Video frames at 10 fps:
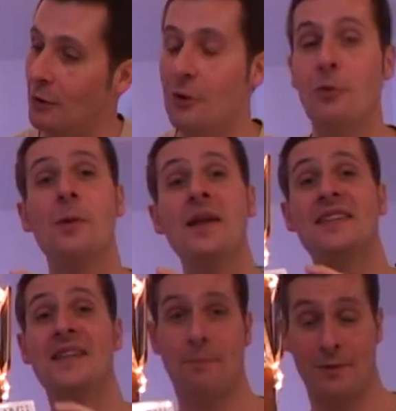le
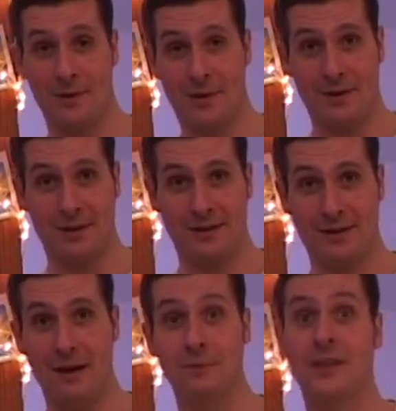Wii Zapper,
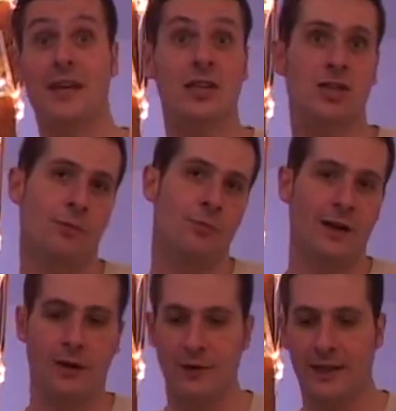un petit gadget
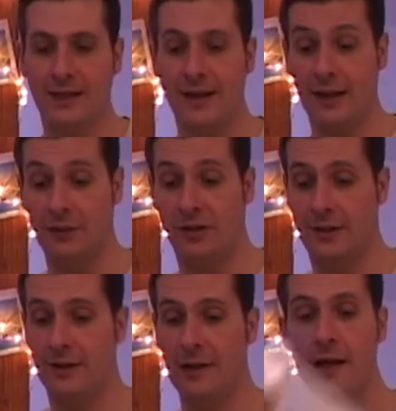pour la Wii qui n'a l'air de
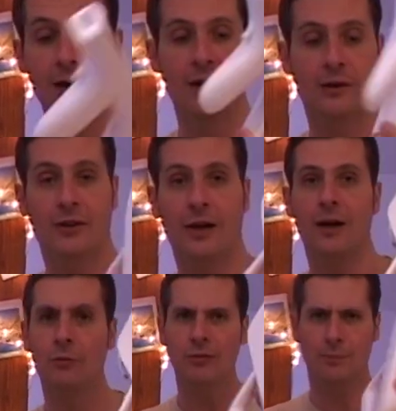rien, on dirait
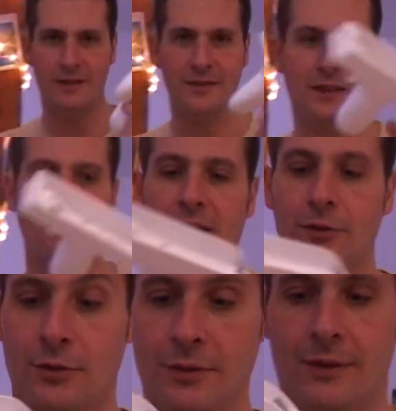un bout de plastique
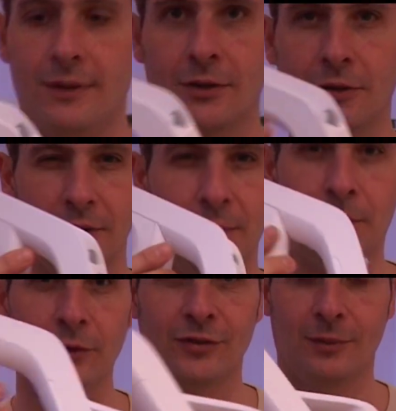merdeux hein, quand on y
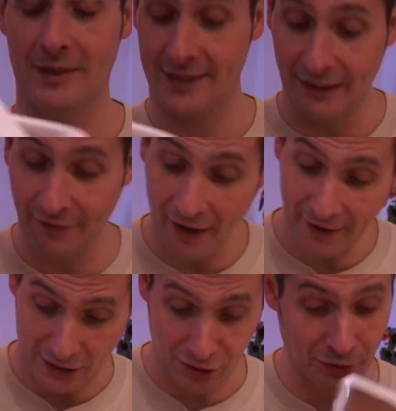pense, mais c'est livré
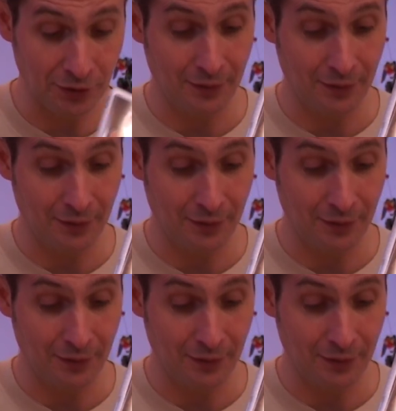avec un jeu